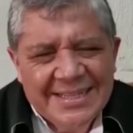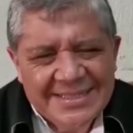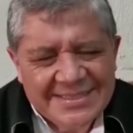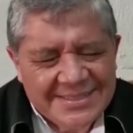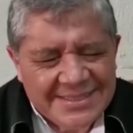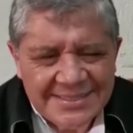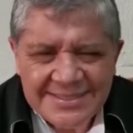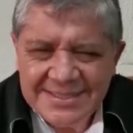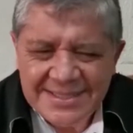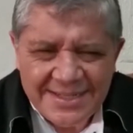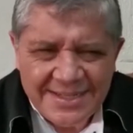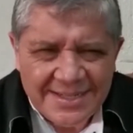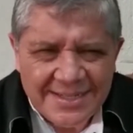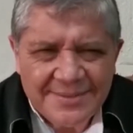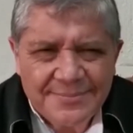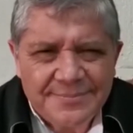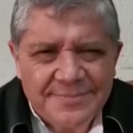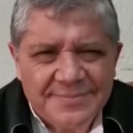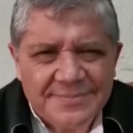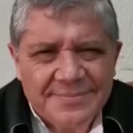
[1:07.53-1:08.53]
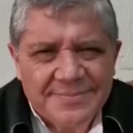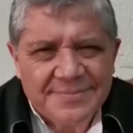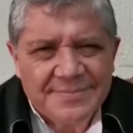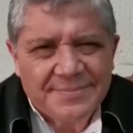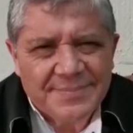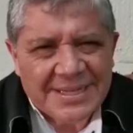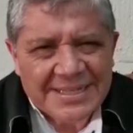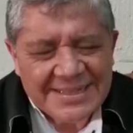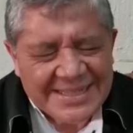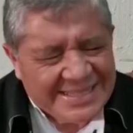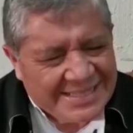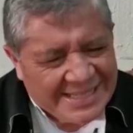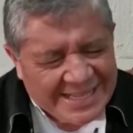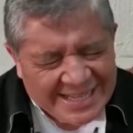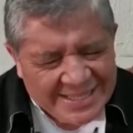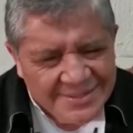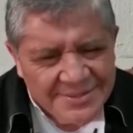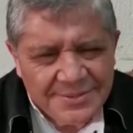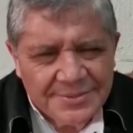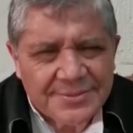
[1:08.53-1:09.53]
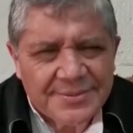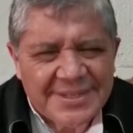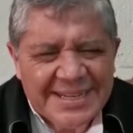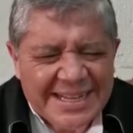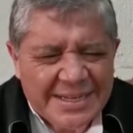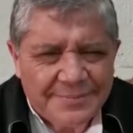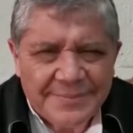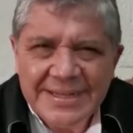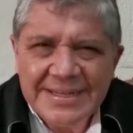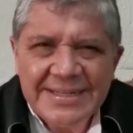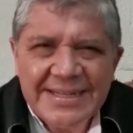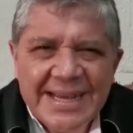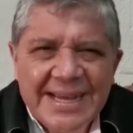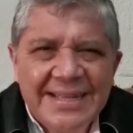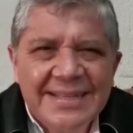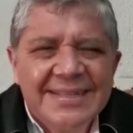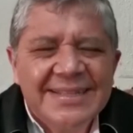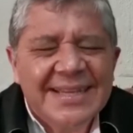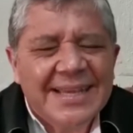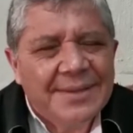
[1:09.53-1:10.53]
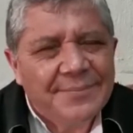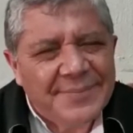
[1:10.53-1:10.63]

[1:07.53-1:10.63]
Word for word: se está platicando con la hermandad